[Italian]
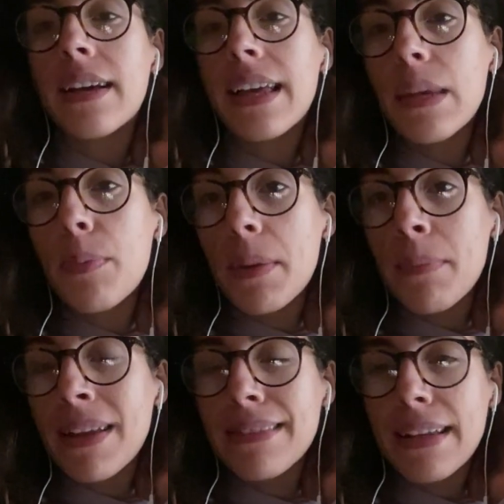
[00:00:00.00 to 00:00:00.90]
che gli
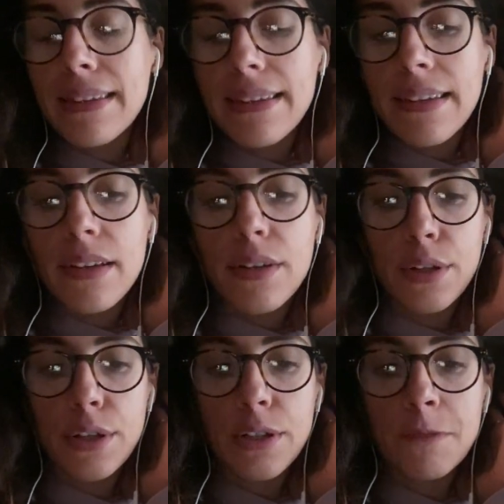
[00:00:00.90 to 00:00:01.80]
permetta di
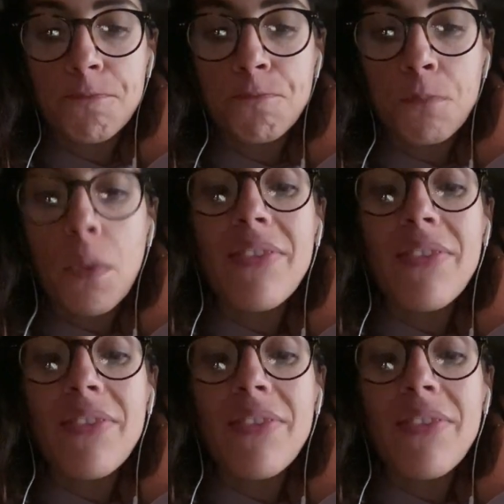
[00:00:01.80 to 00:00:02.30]
ehm,